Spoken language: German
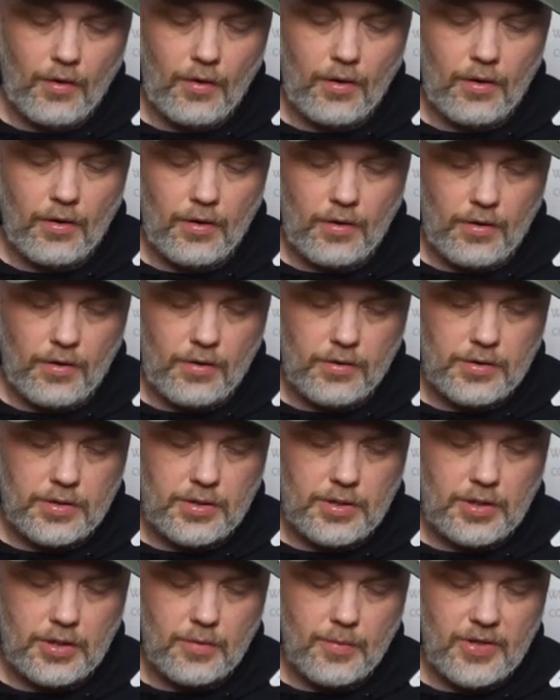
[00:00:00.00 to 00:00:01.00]
Äh, das
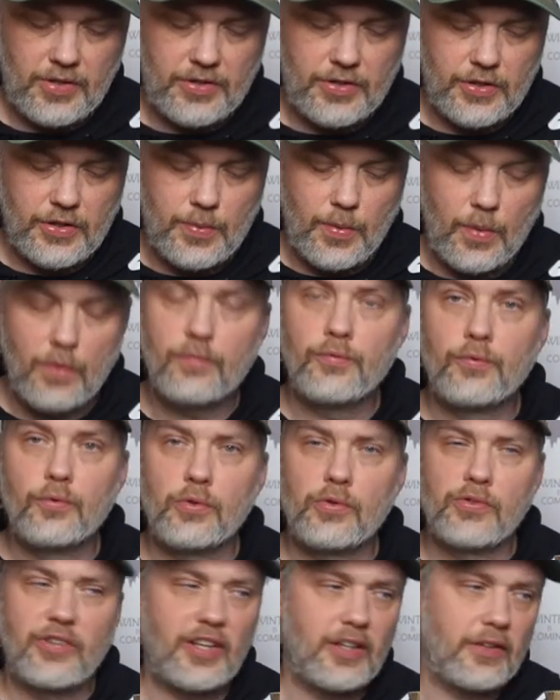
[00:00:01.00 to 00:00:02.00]
Z-Nummer ist die
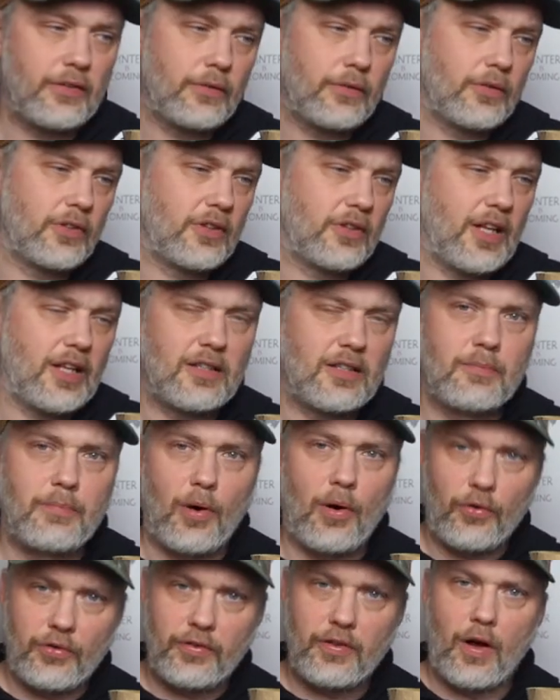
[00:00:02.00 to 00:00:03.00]
1206 und ich dachte,
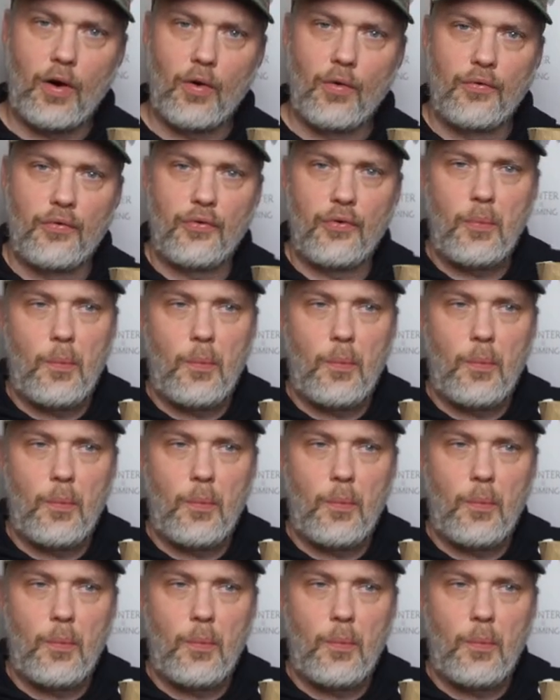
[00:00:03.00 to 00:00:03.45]
baust da auf.